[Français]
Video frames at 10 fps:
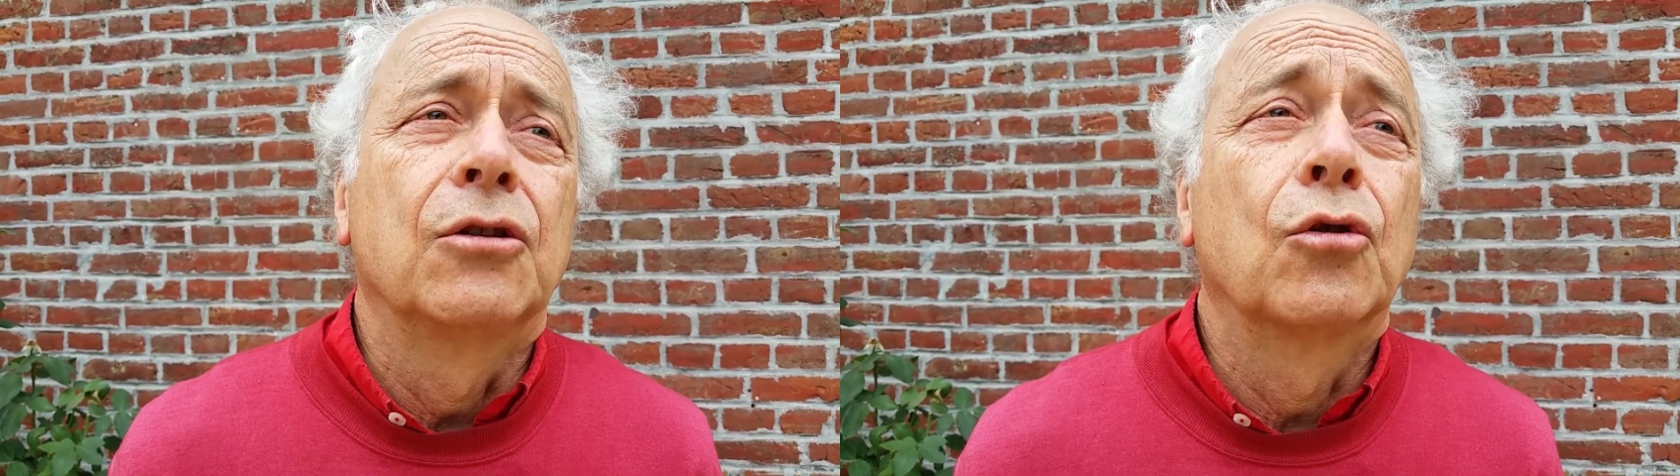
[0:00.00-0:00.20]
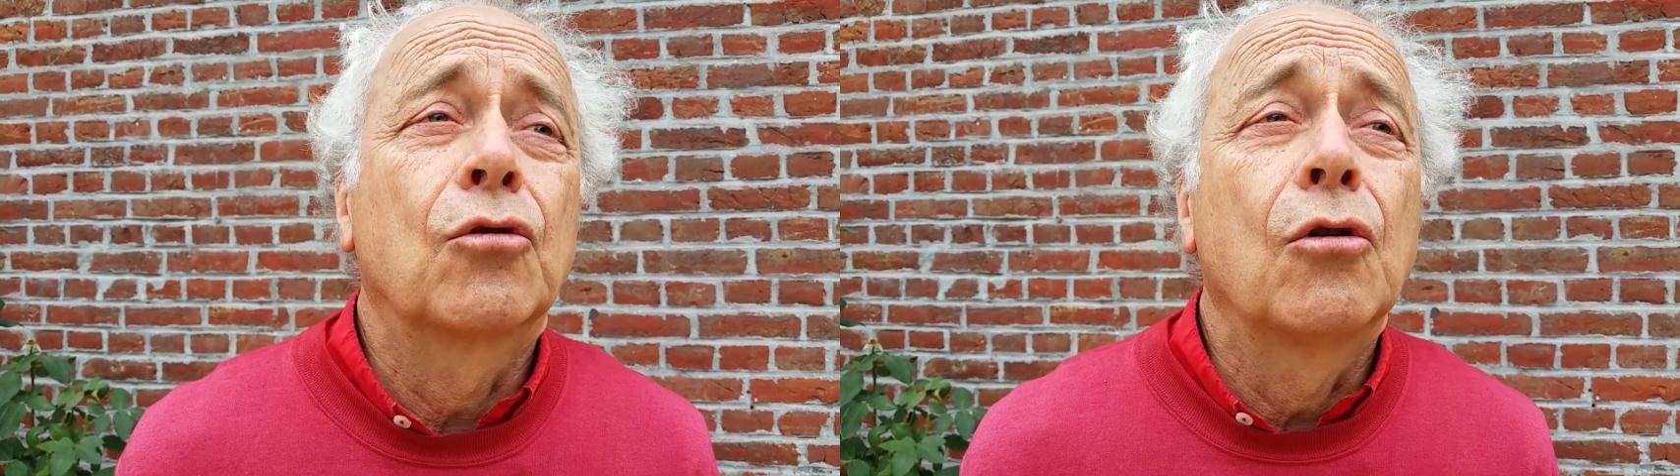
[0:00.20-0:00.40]

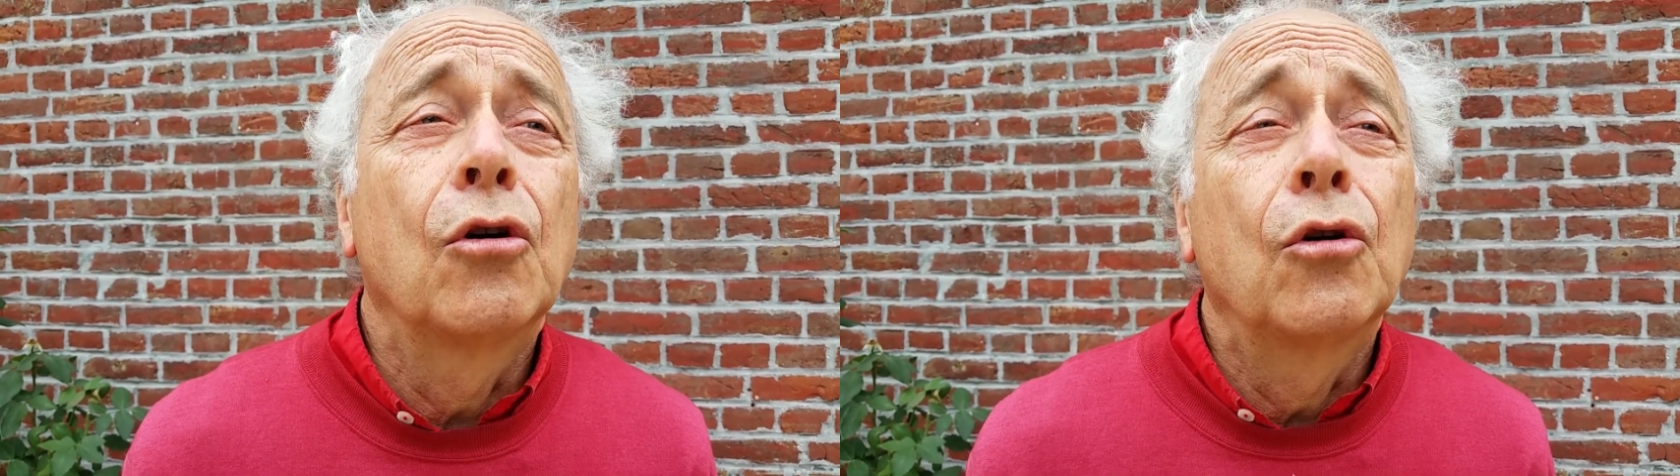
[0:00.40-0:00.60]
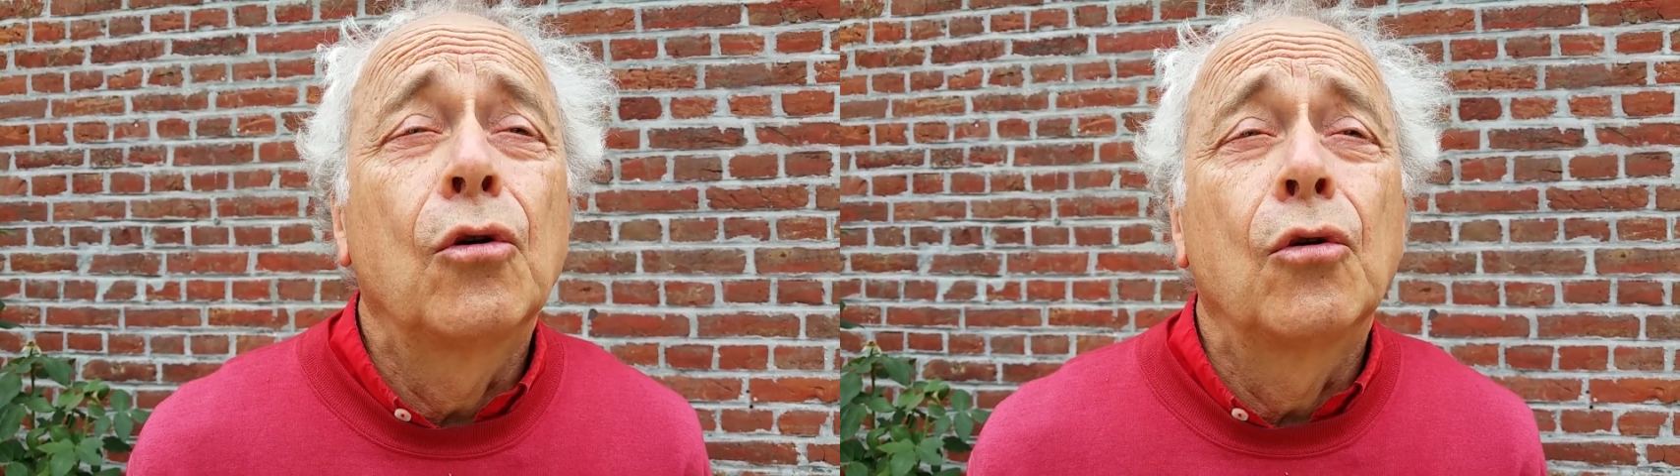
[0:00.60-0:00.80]
donc
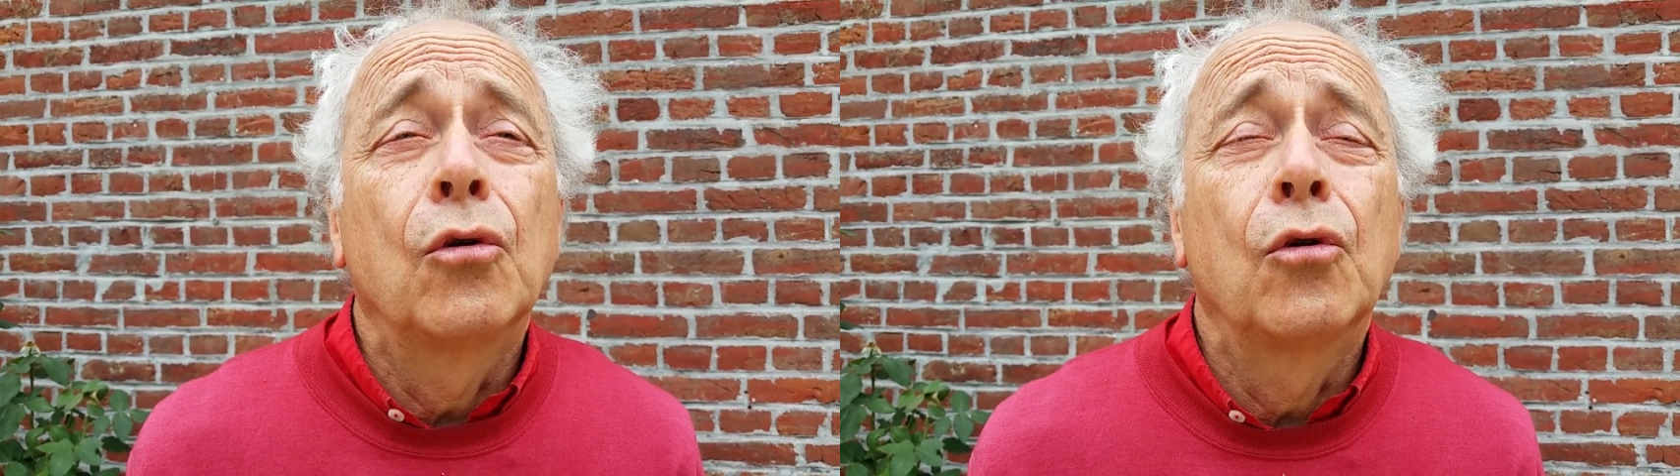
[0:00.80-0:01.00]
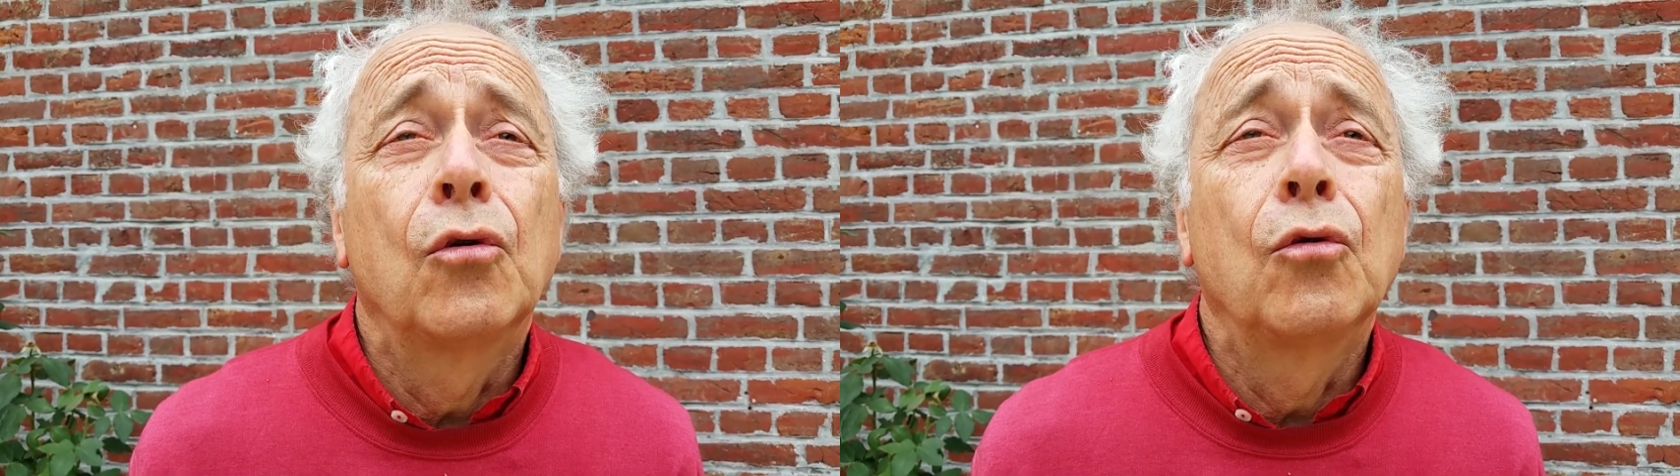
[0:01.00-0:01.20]

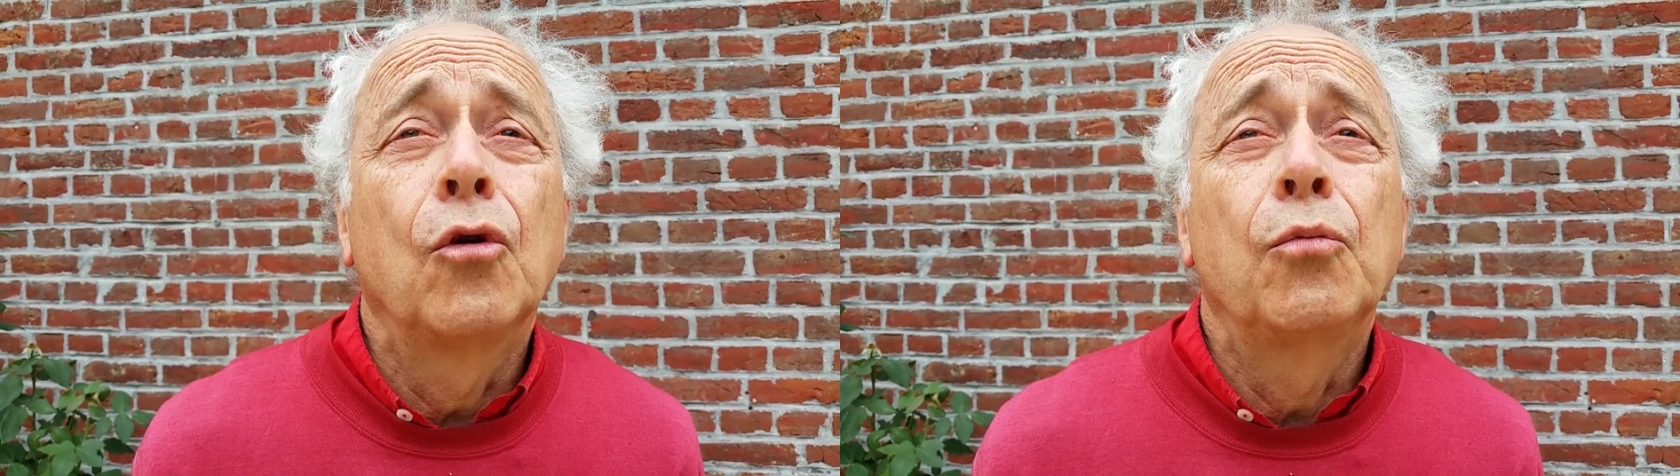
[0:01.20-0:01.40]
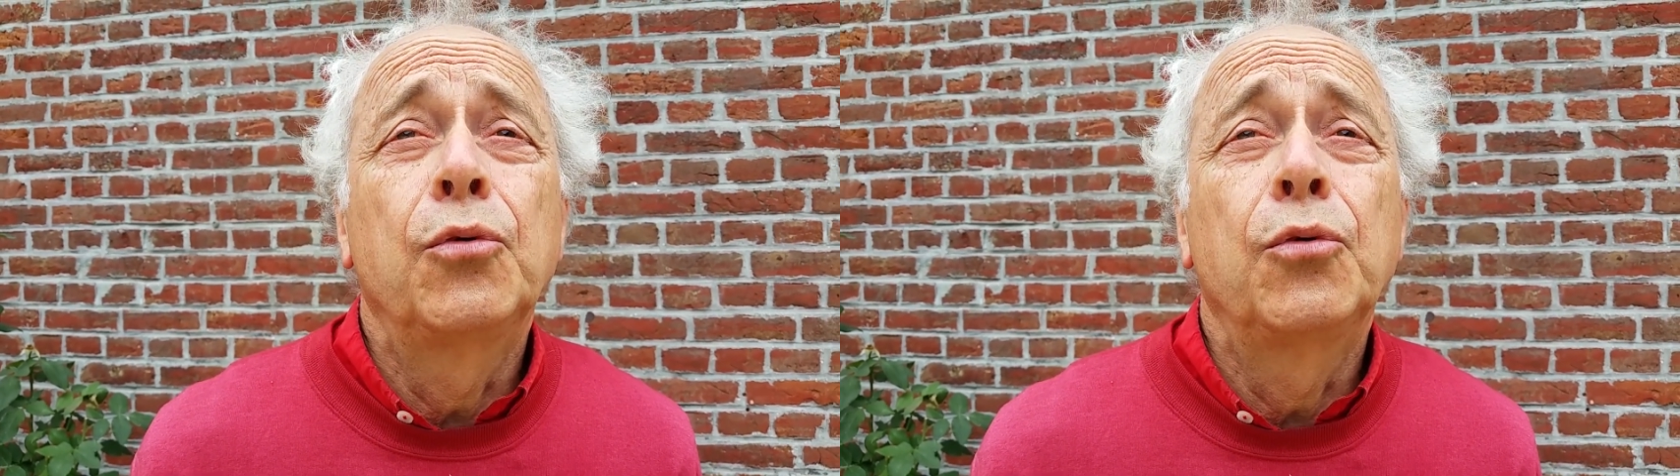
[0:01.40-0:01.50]
le,